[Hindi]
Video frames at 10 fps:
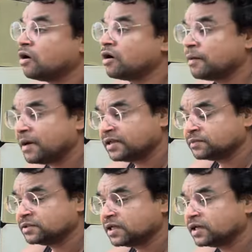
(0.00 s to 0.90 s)
और हमारे
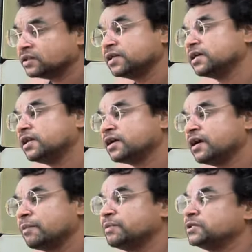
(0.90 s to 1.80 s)
समझाने का तरीका अलग है
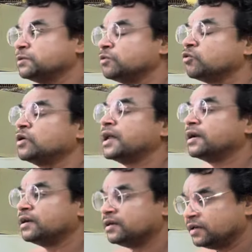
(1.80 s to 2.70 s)
हम बीच बीच में उनको
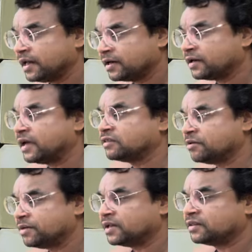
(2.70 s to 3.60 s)
डायरेक्ट इनडायरेक्ट
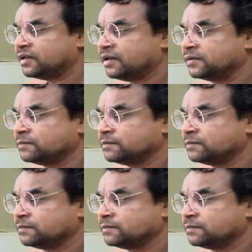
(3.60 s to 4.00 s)
कहते भी रहते हैं